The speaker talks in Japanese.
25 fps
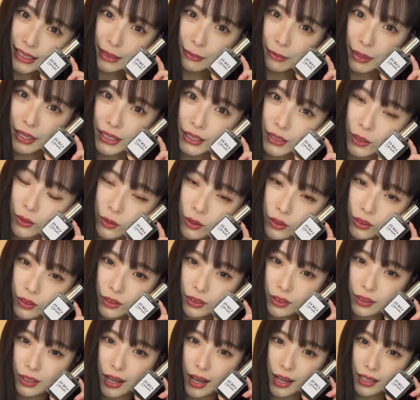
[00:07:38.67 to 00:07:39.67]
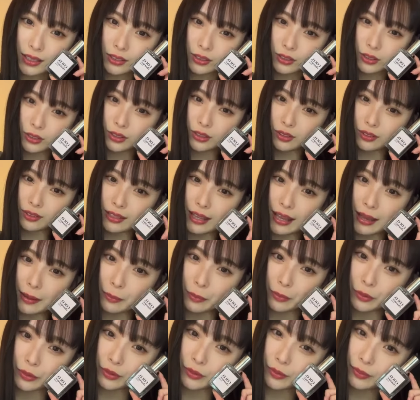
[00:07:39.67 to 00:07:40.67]
しましょうあ
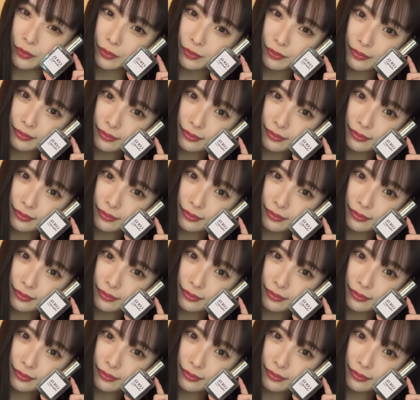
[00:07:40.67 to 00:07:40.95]
スクショタイム